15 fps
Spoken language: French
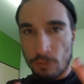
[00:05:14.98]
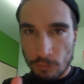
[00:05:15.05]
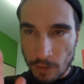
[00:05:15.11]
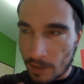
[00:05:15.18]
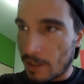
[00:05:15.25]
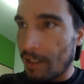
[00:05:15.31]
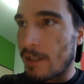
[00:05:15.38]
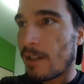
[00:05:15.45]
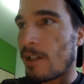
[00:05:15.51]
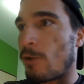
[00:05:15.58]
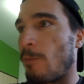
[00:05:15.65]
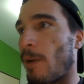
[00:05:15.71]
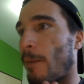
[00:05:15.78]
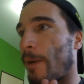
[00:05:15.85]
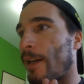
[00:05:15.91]
nous, Anaïs, elle est
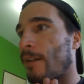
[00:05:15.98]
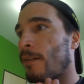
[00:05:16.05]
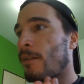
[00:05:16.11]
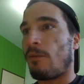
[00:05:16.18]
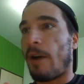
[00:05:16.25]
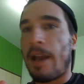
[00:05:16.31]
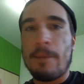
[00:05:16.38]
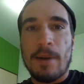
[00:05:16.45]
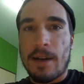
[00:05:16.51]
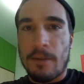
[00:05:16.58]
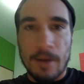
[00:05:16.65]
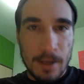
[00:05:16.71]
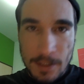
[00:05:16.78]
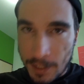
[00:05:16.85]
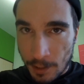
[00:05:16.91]
super belle. Ouais, bah
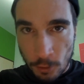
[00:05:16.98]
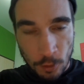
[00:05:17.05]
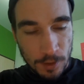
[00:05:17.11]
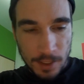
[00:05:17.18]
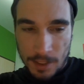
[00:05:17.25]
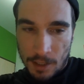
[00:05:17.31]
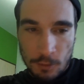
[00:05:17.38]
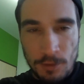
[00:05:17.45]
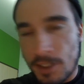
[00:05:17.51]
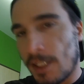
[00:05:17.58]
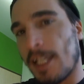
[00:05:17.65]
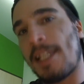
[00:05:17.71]
ouais, c'est le quotidien aussi des